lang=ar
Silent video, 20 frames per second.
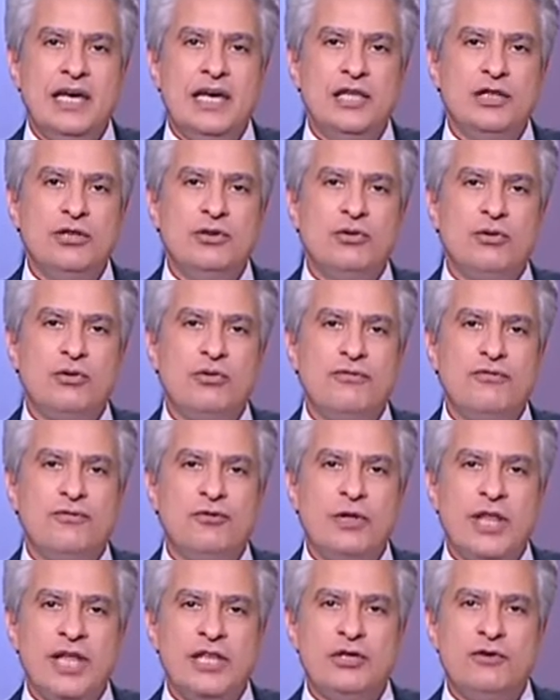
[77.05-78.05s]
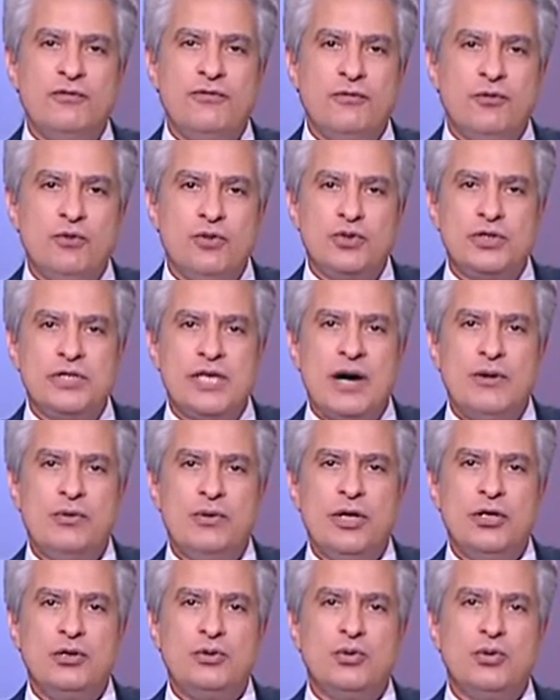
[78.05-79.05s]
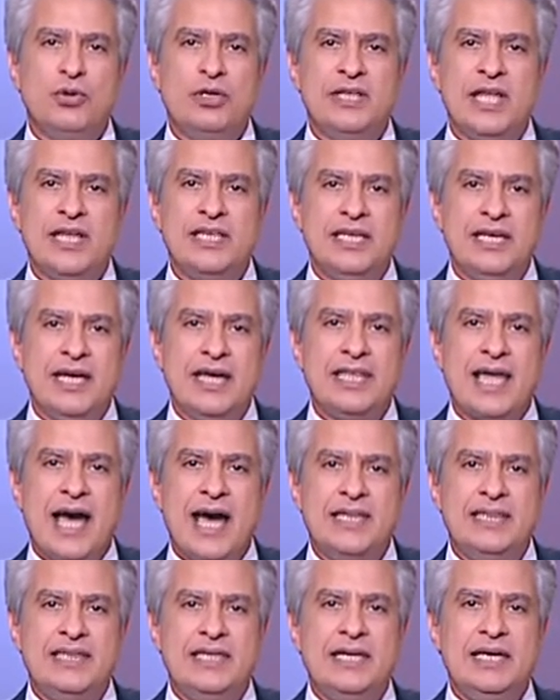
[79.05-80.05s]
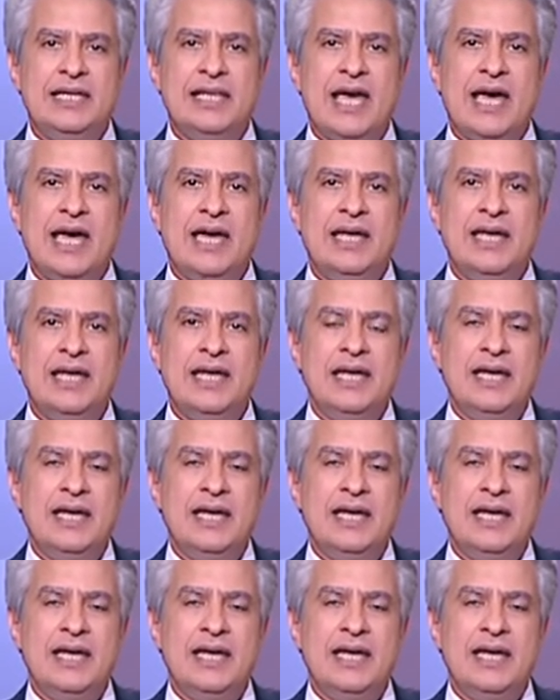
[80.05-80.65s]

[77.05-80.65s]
أنه فلان يفوز أو أنه النتيجة تعدي لا